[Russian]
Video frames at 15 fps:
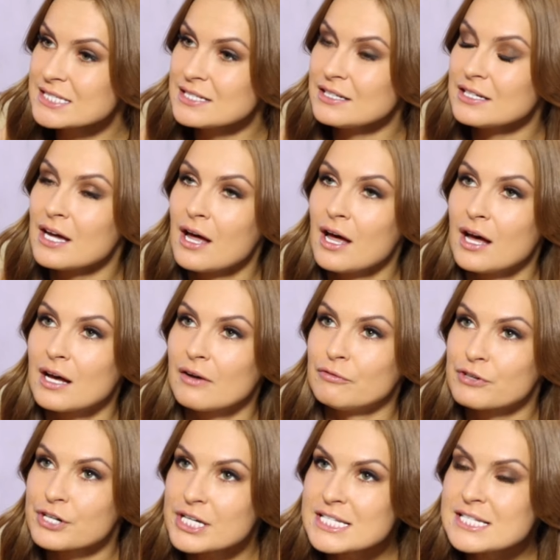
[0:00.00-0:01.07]
ли в
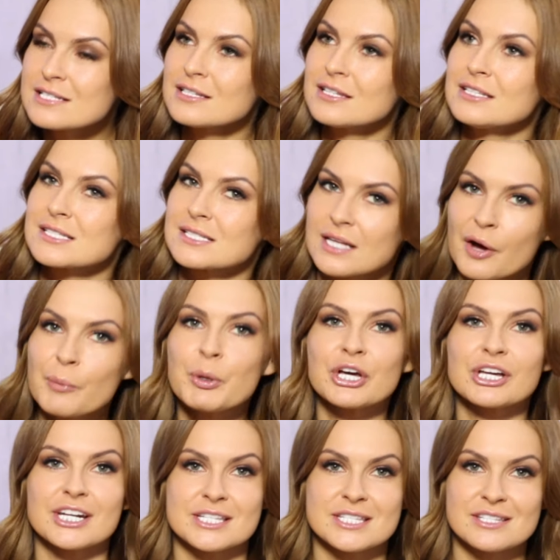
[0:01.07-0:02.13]
рейтинге самая
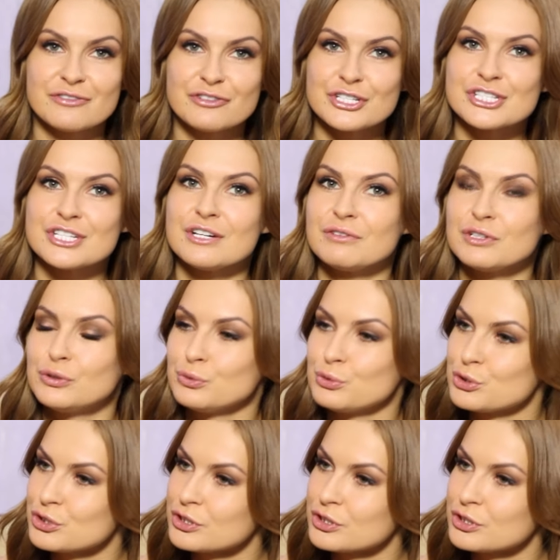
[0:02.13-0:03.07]
красивая телеведущая?